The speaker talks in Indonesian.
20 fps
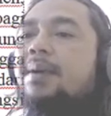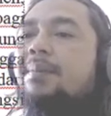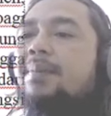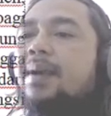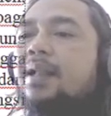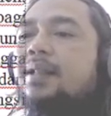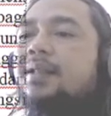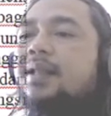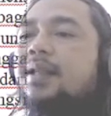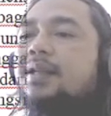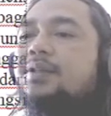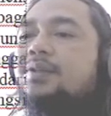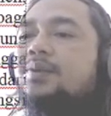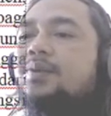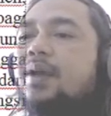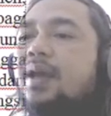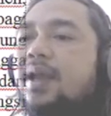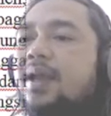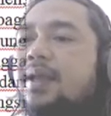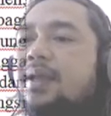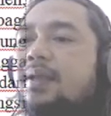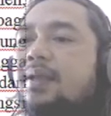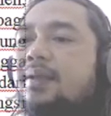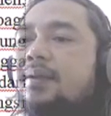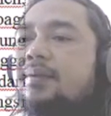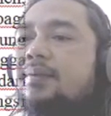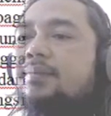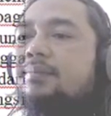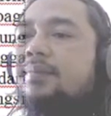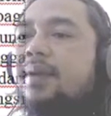Manfaat dari sungai
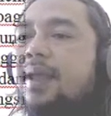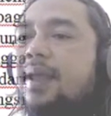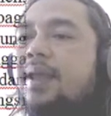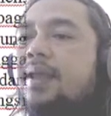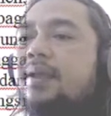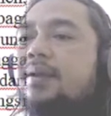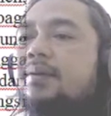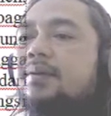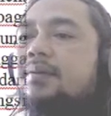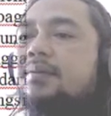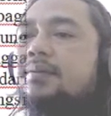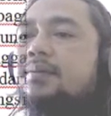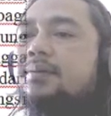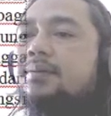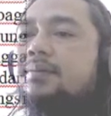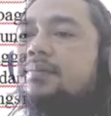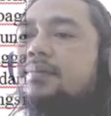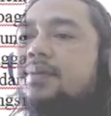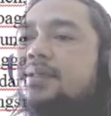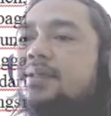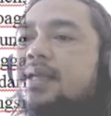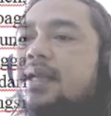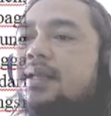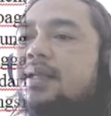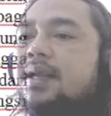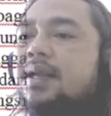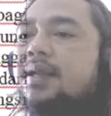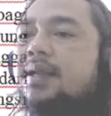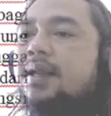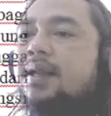B
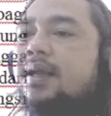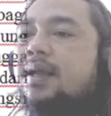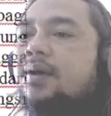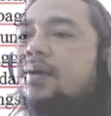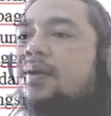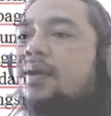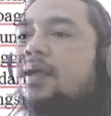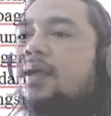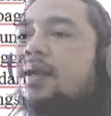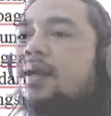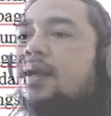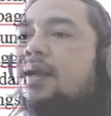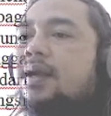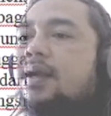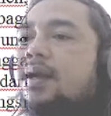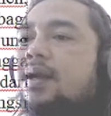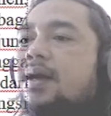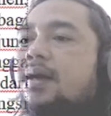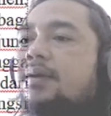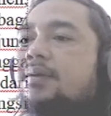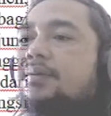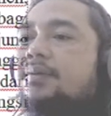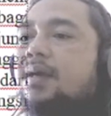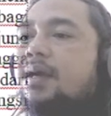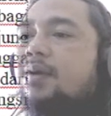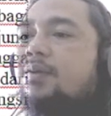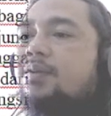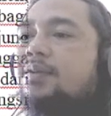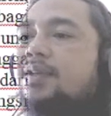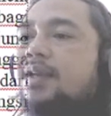misalnya adalah olahraga
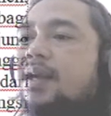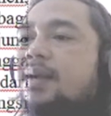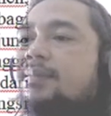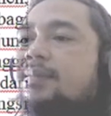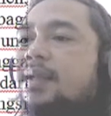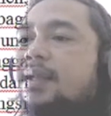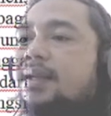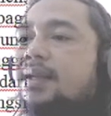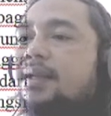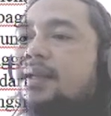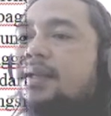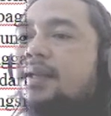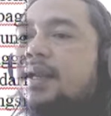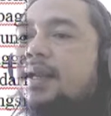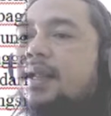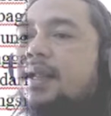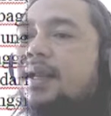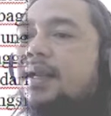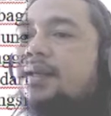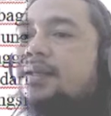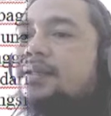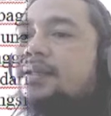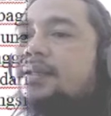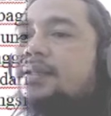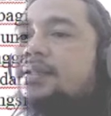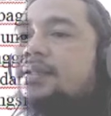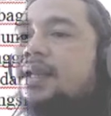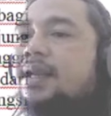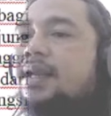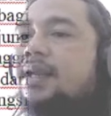arung jeram tadi dan energi
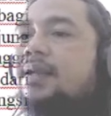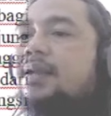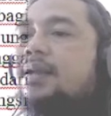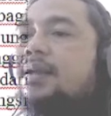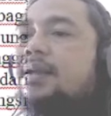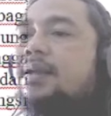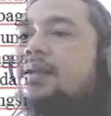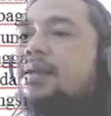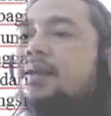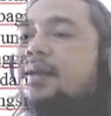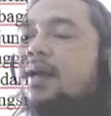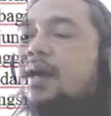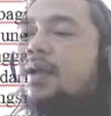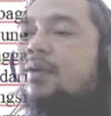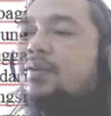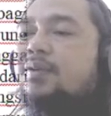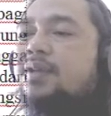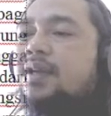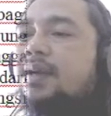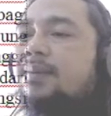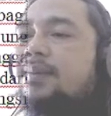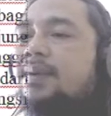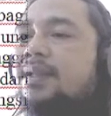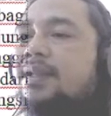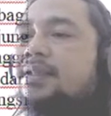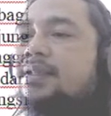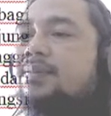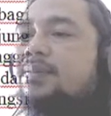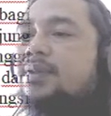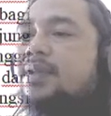listrik. Arung jeram
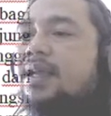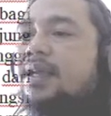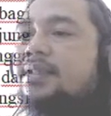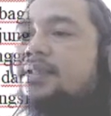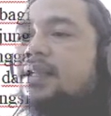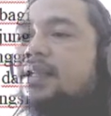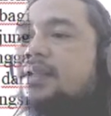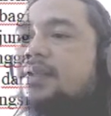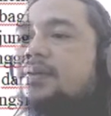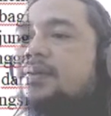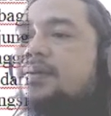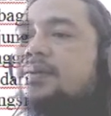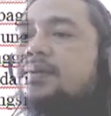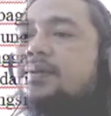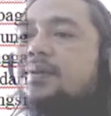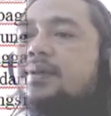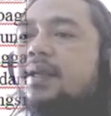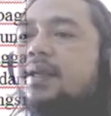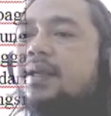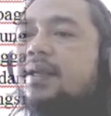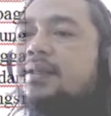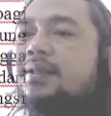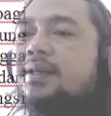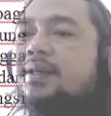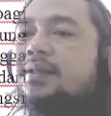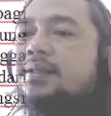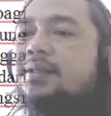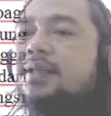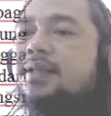kita sebut X1, energi